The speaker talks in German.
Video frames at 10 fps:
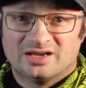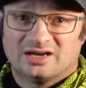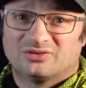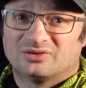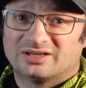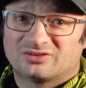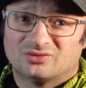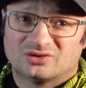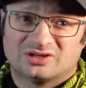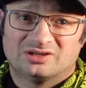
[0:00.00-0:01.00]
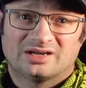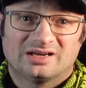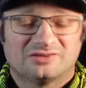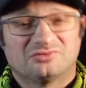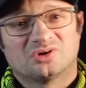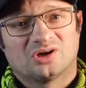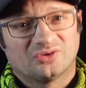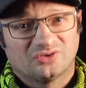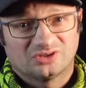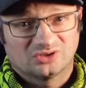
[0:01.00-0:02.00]
Also das wird dann in aller
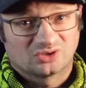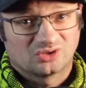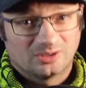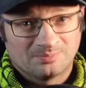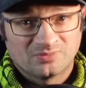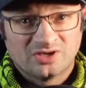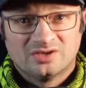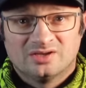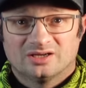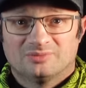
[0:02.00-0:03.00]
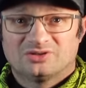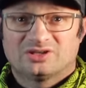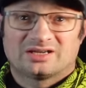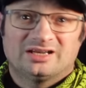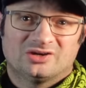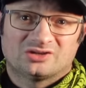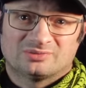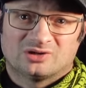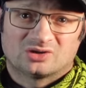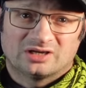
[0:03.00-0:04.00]
Voraussicht auch kommen. Ähm, ich erkläre euch
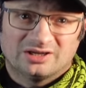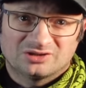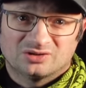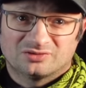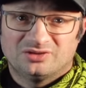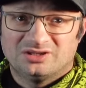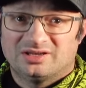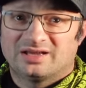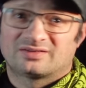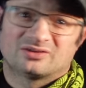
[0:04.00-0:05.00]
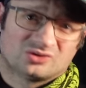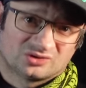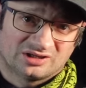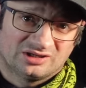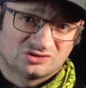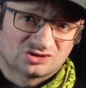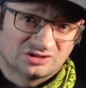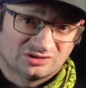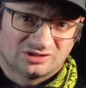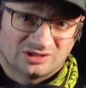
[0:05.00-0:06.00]
aber auch gleich noch, wie die nächsten konkrete
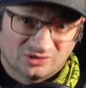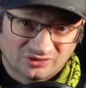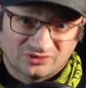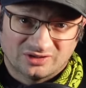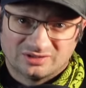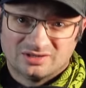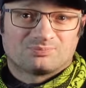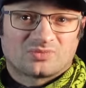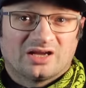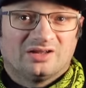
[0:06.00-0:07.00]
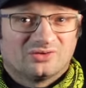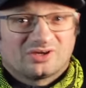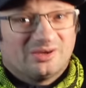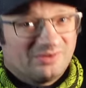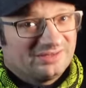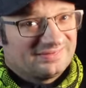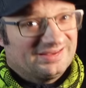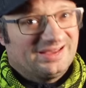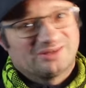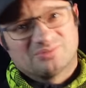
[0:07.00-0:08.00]
Schritte aussehen. Also kann man jetzt
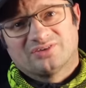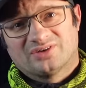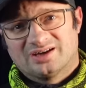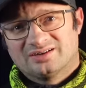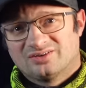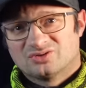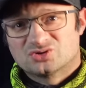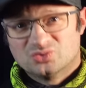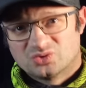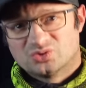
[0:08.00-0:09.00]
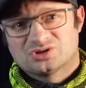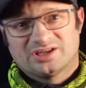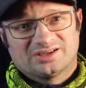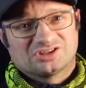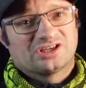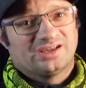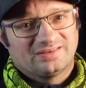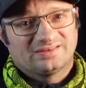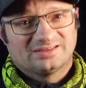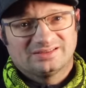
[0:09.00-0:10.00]
hier echt mal sagen, diese
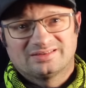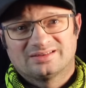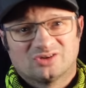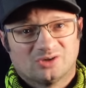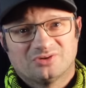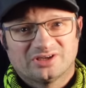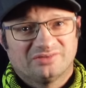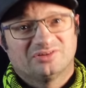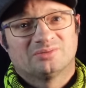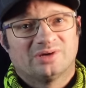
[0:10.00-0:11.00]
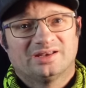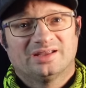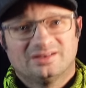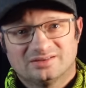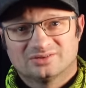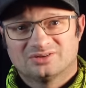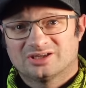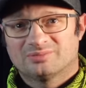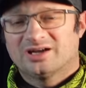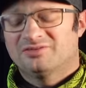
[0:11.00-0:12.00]
Schuko-Stecker-Scheiße hat jetzt hier, glaube ich, einfach mal ein Ende und
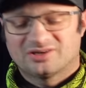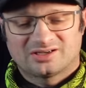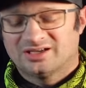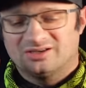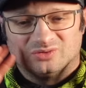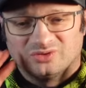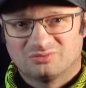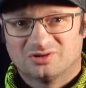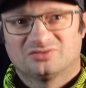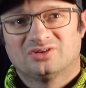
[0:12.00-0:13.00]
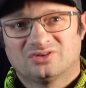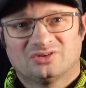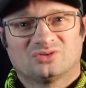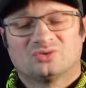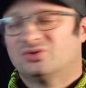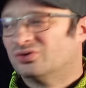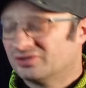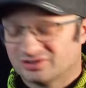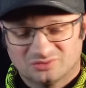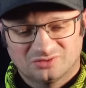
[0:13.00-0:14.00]
ich habe einfach keine Lust mehr auf diese
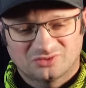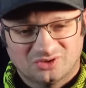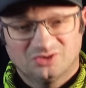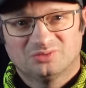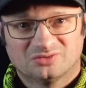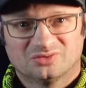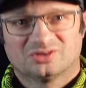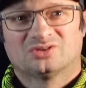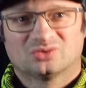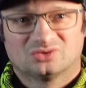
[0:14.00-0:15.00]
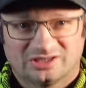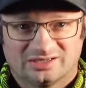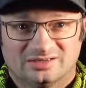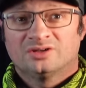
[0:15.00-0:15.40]
Diskussion. Darüber freue ich mich wirklich total.